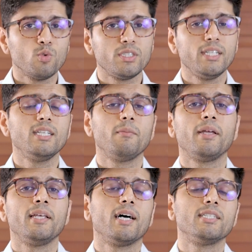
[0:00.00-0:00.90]
उसी
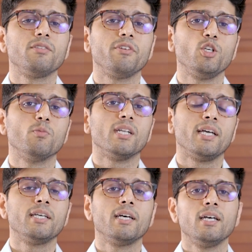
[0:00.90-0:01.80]
मैंने आज ये वीडियो
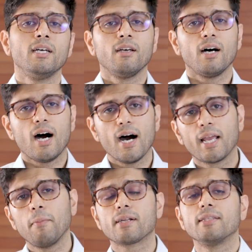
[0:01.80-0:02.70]
बनाई है
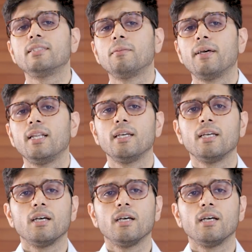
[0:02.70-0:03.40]
आगे बढ़ने से पहले